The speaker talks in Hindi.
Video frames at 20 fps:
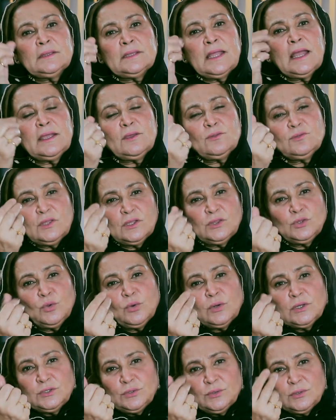ताकि इसका
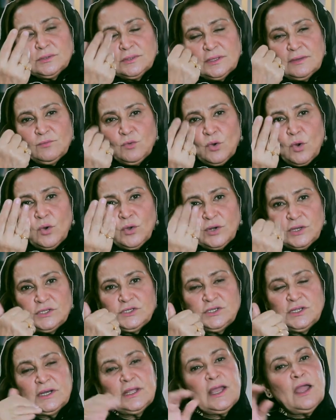थोड़ा छोटा सा वो
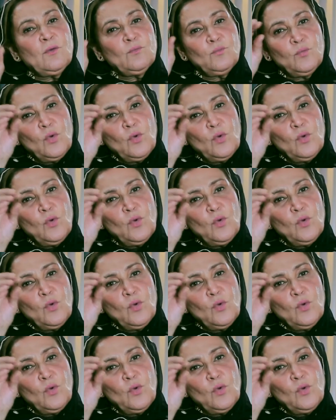ऑरेंज छिलका है